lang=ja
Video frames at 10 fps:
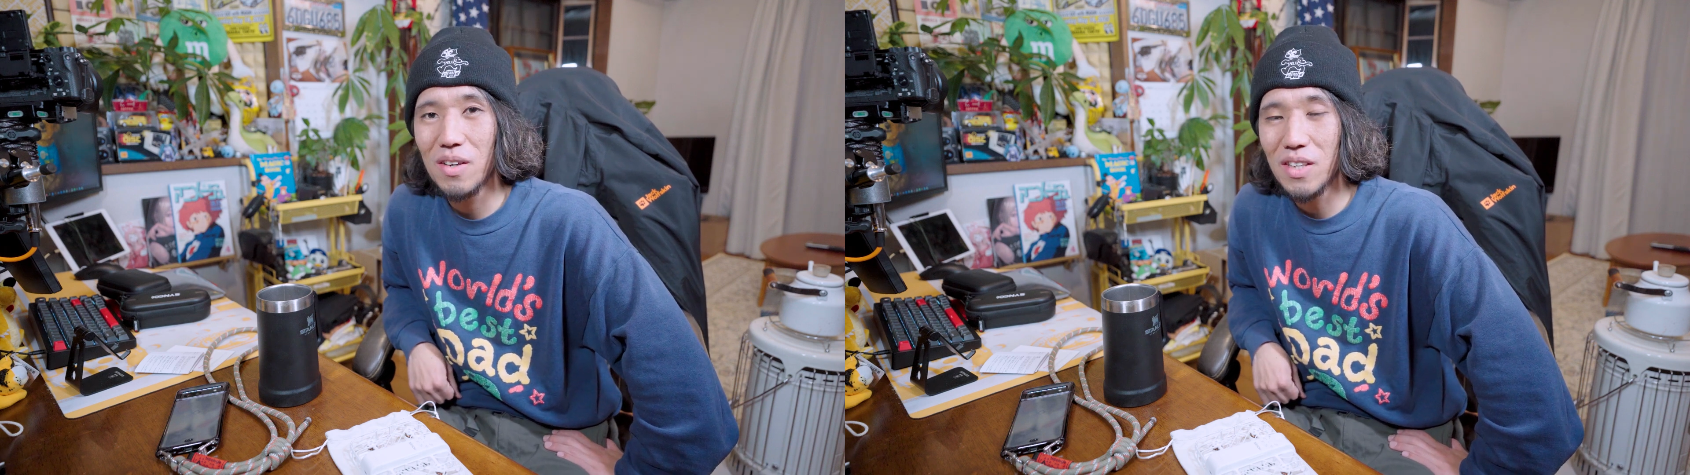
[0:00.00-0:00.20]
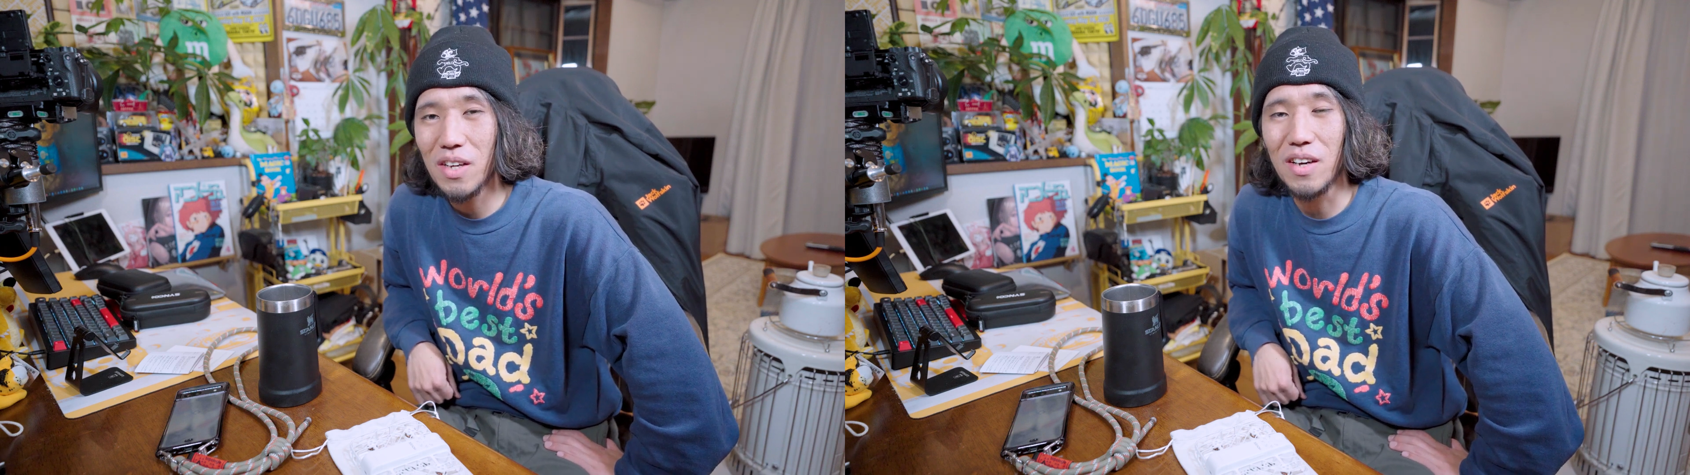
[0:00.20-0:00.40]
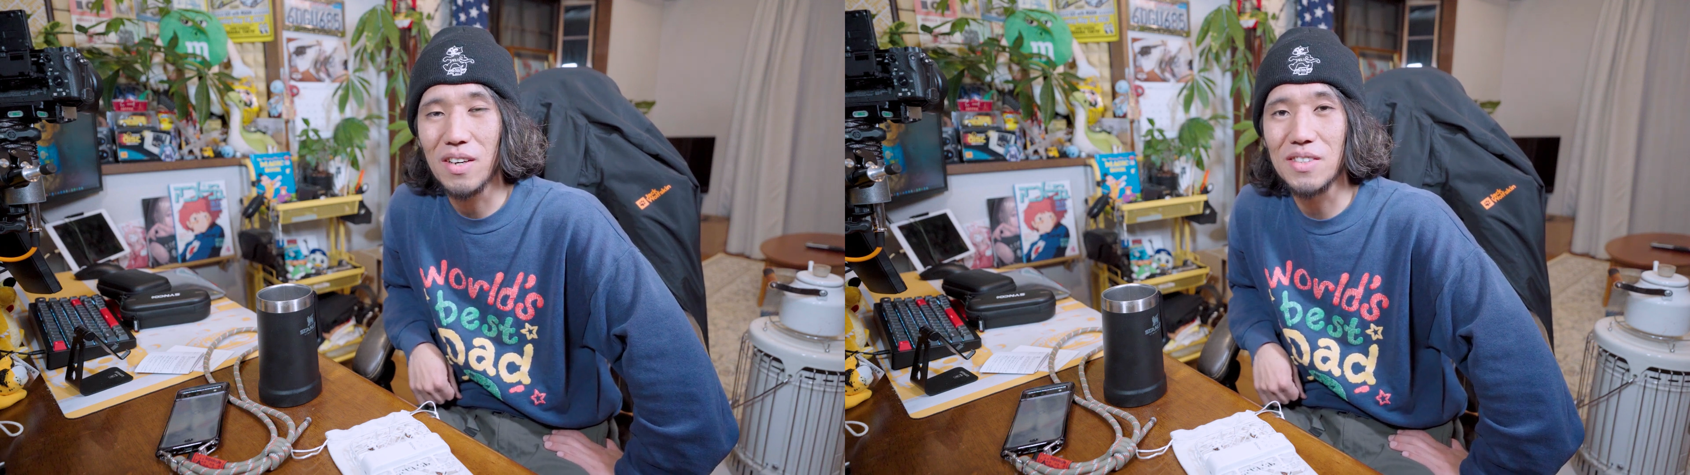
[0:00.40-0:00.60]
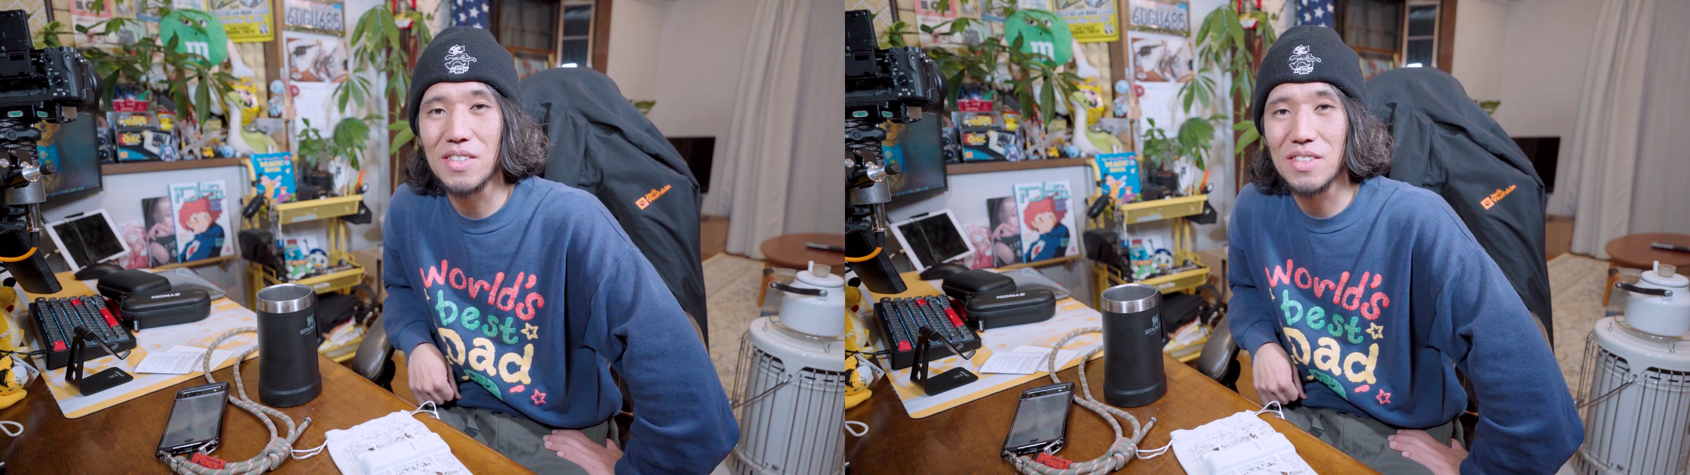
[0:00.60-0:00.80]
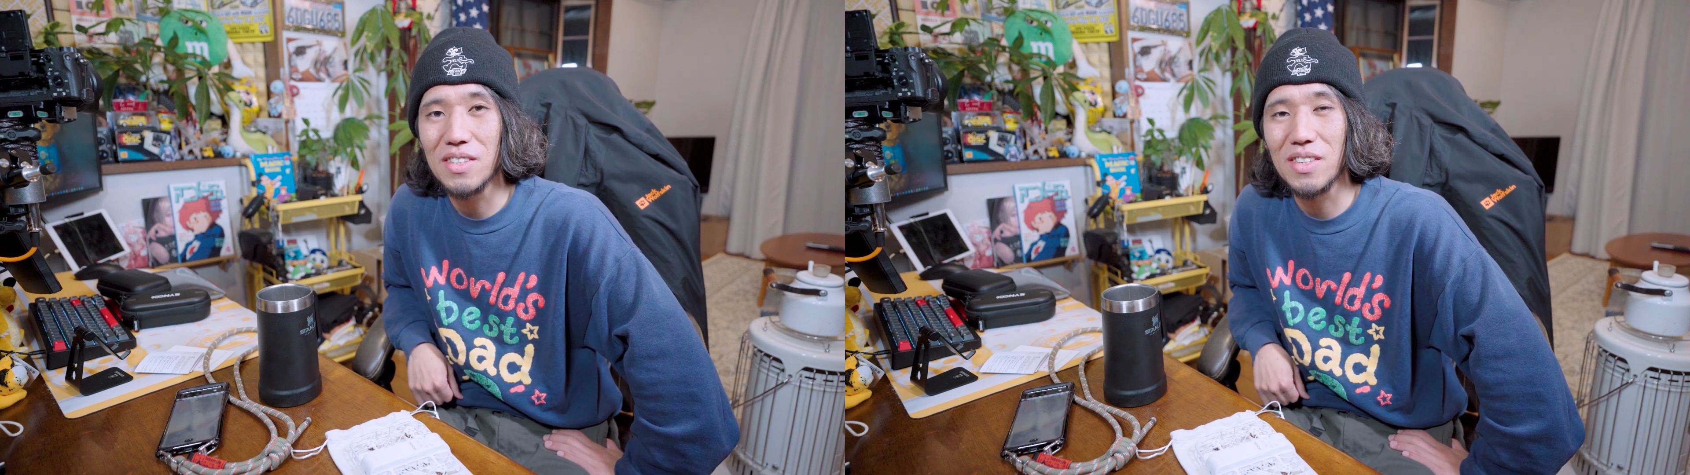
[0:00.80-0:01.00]
かなり安
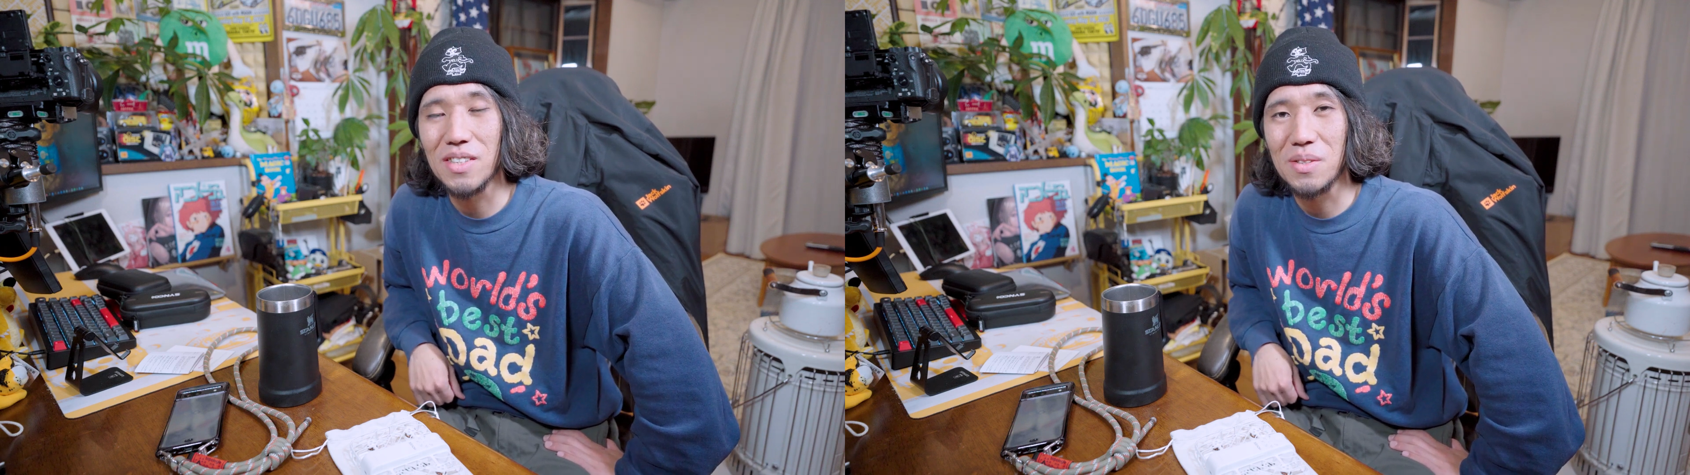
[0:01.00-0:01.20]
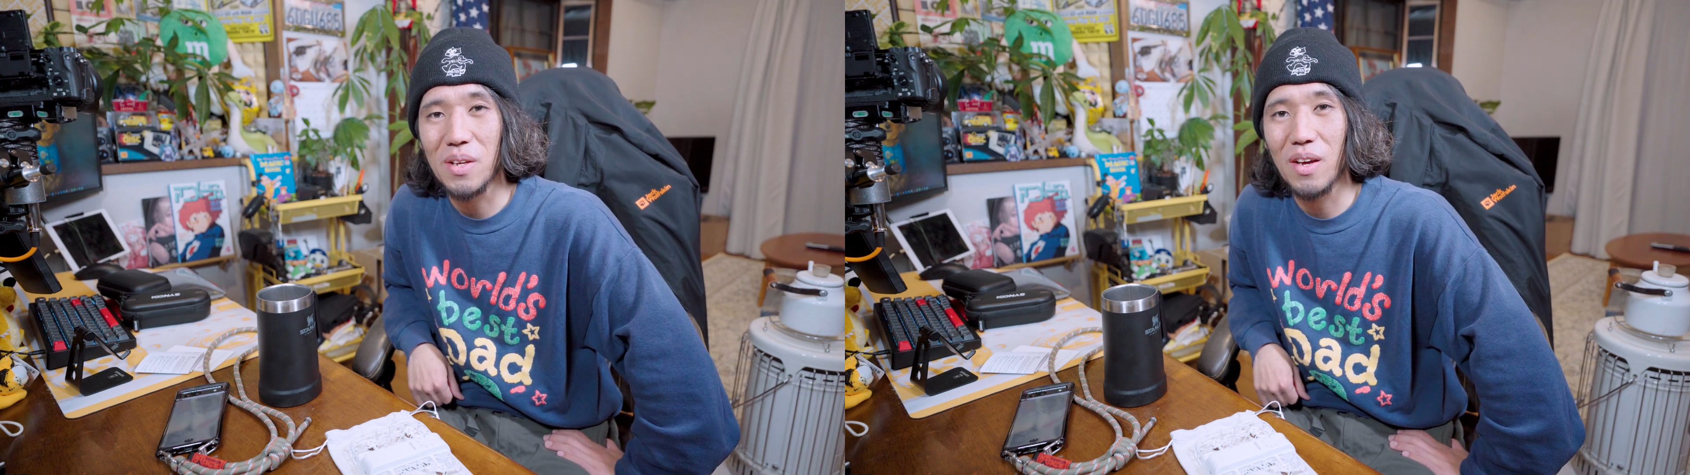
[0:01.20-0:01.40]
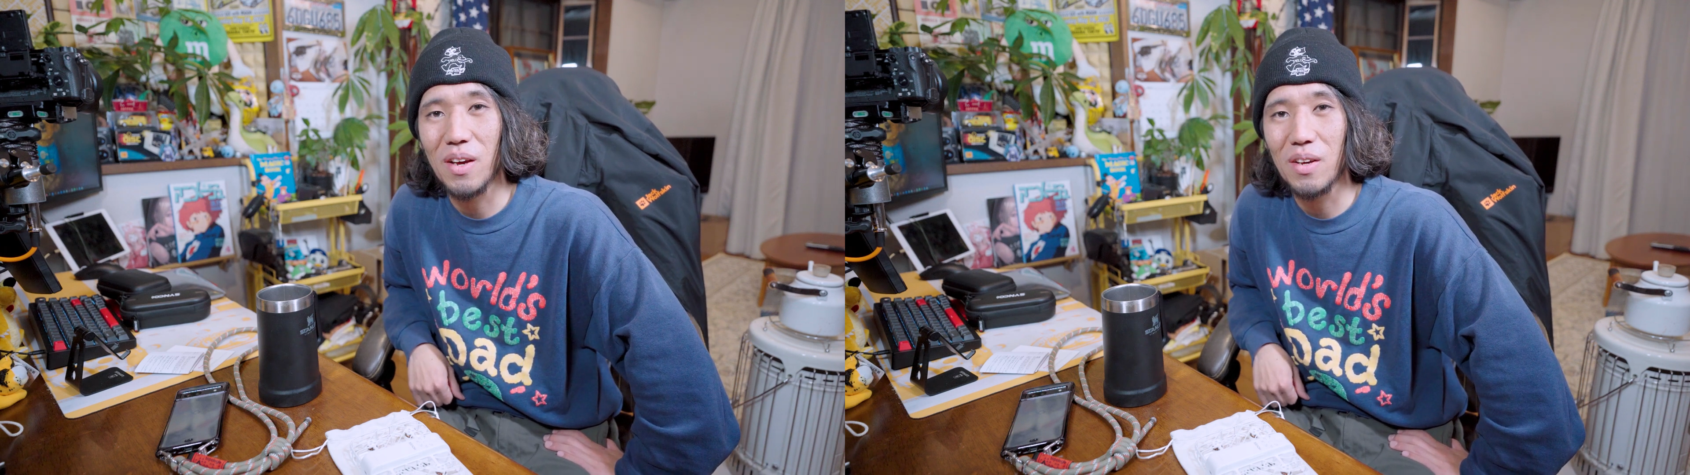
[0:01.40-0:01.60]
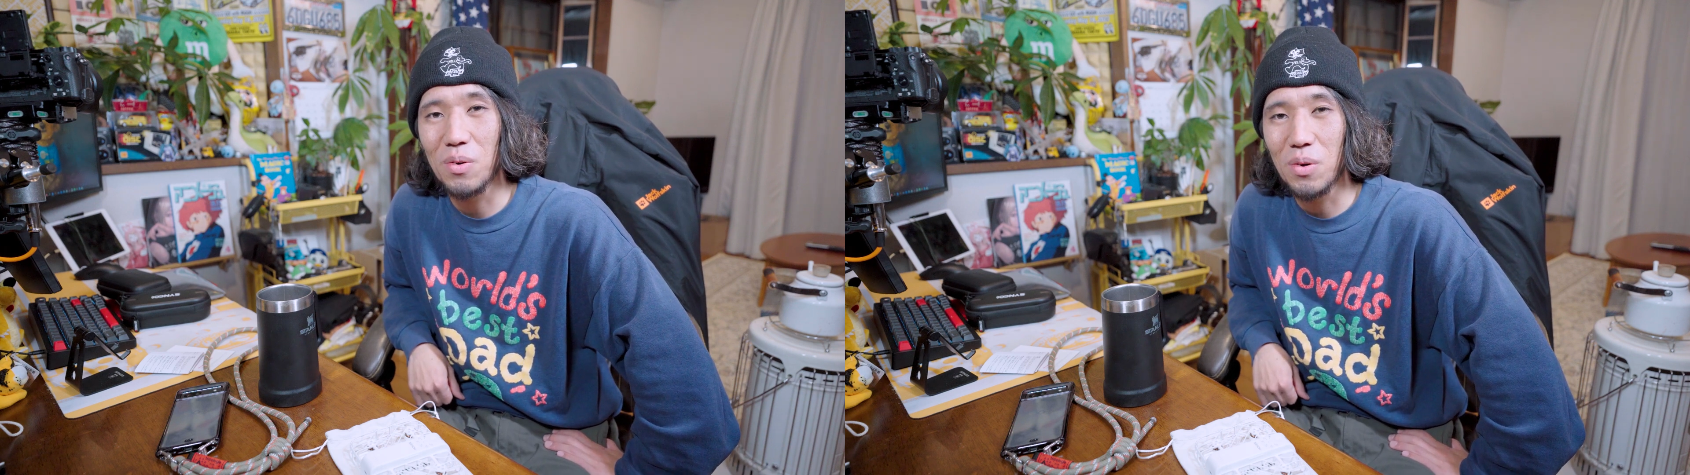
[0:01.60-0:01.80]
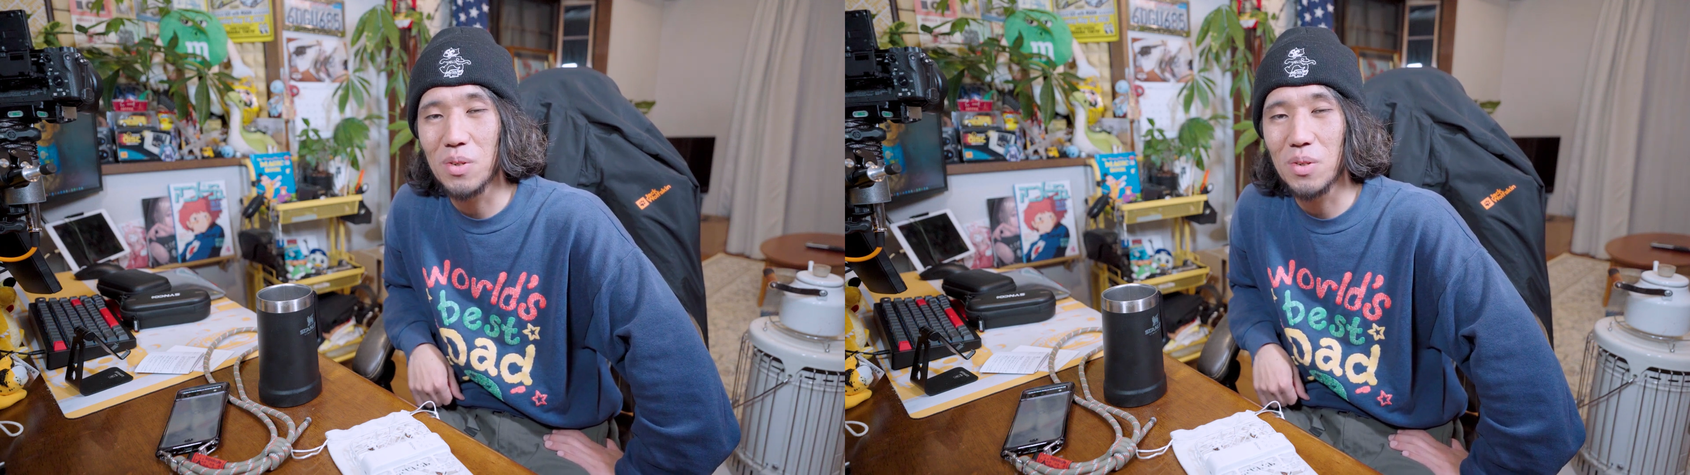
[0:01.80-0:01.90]
心して撮影いろ